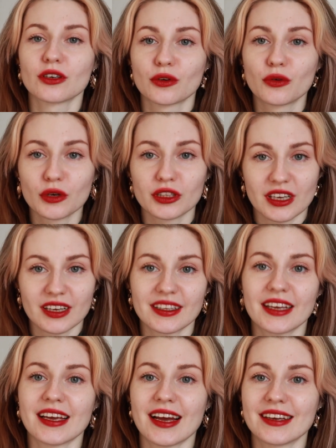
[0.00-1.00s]
год, когда
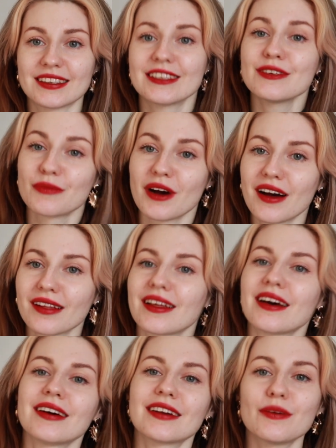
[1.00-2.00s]
я
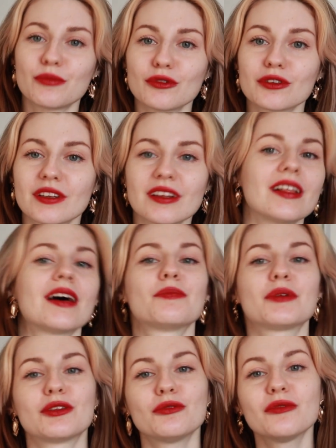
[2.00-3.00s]
снимала, работала,
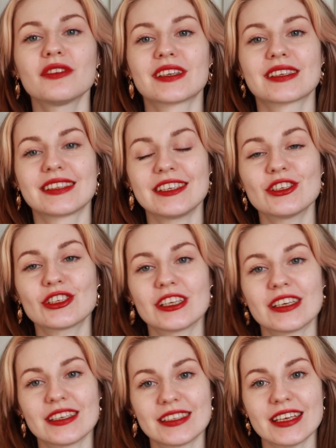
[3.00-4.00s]
придумывала различные
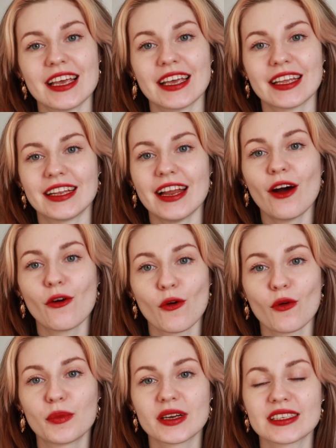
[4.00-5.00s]
идеи для
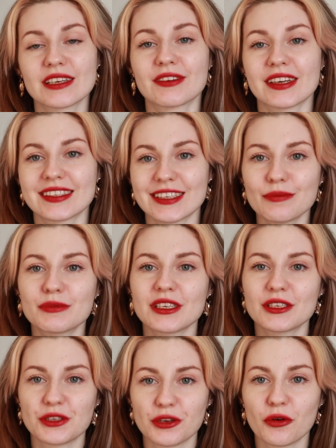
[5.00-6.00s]
образов, концепции
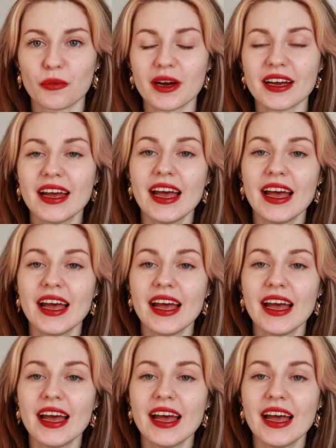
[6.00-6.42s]
съемок